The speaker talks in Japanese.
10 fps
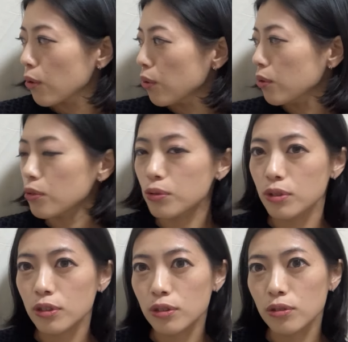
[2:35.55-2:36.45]
この普
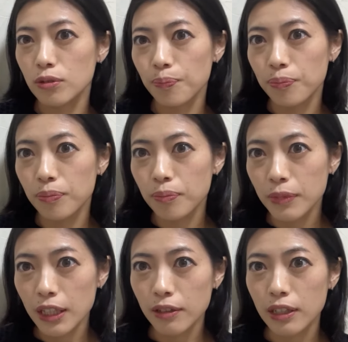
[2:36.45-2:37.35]
通の
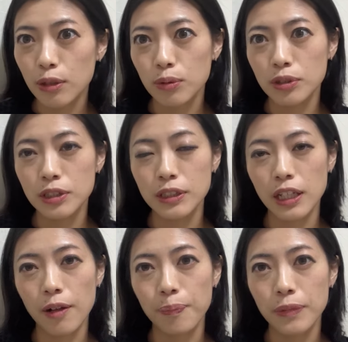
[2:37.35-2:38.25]
見えるかな、この質
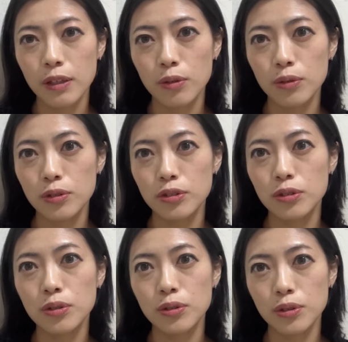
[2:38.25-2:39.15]
感、この布
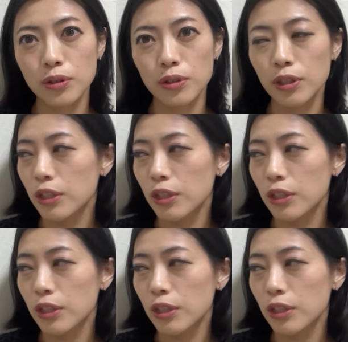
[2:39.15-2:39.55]
の